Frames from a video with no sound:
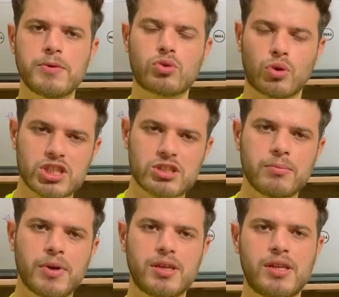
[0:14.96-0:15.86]
जीबी सोलह
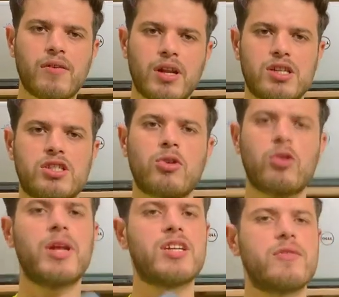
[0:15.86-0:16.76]
जीबी में ये वाला कस्टमर
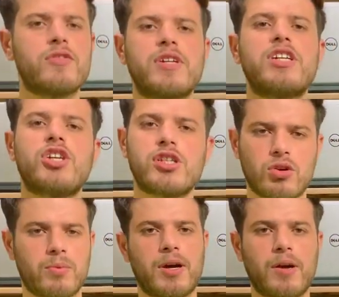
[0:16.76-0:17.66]
को मिलेगा तो साढ़े छह हजार